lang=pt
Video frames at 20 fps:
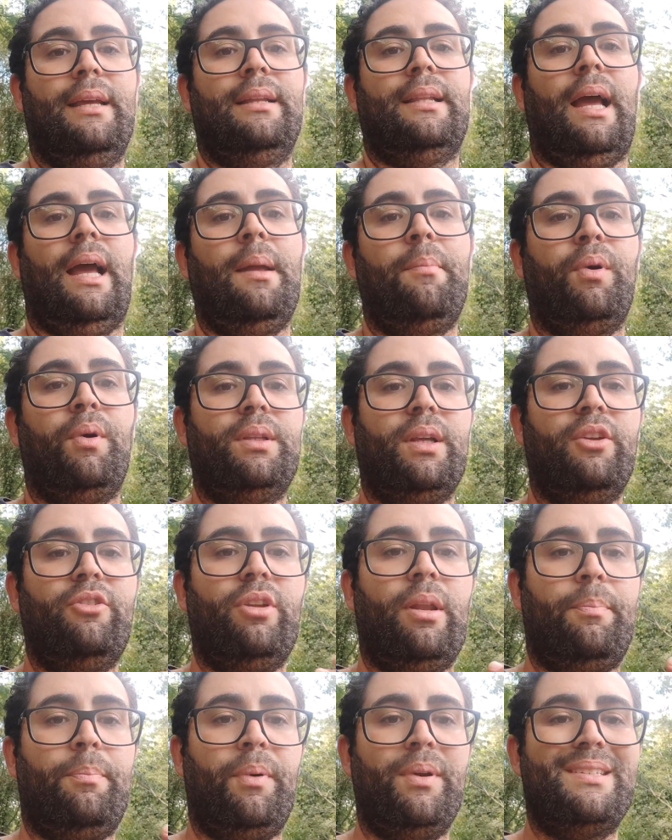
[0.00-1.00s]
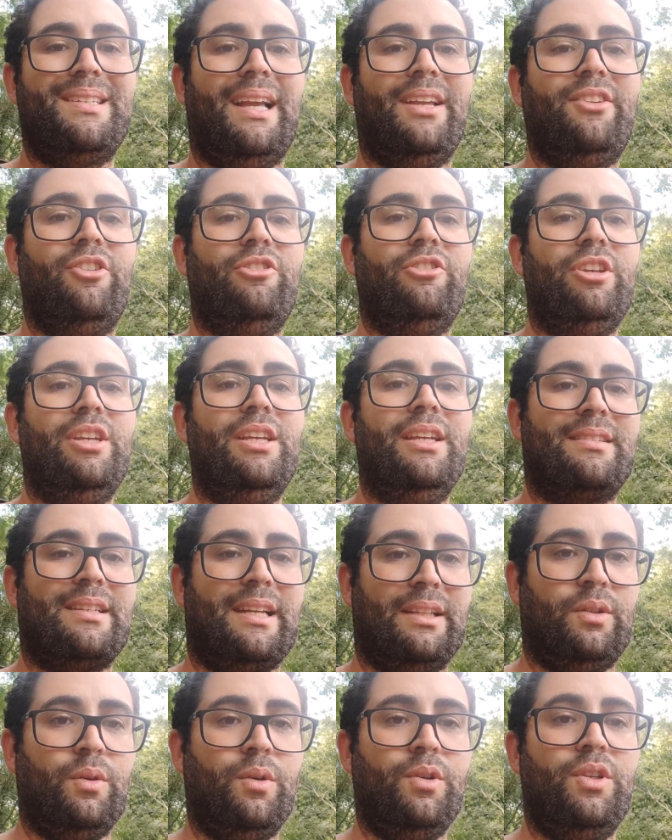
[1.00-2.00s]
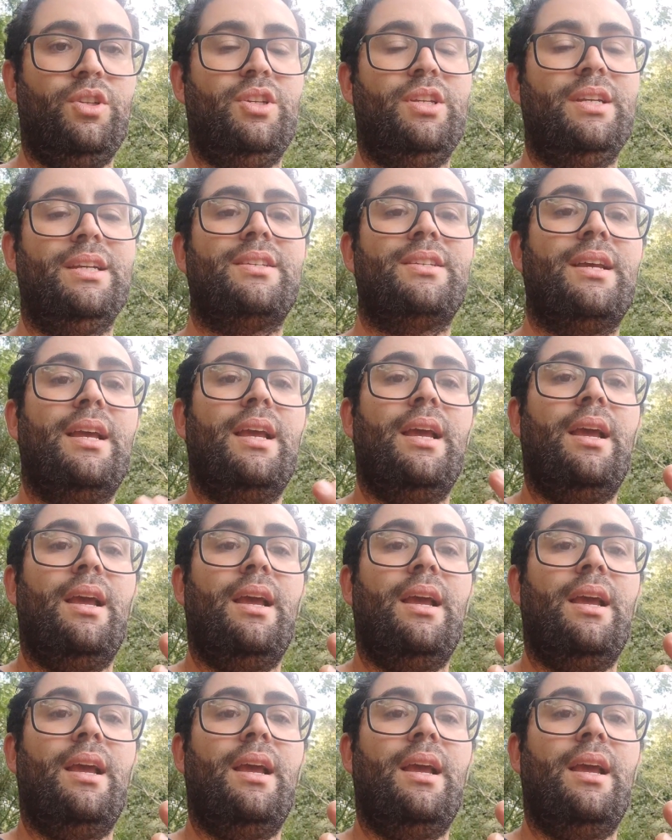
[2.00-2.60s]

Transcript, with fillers: Tá? É importante depois de 7 dias, 14 dias,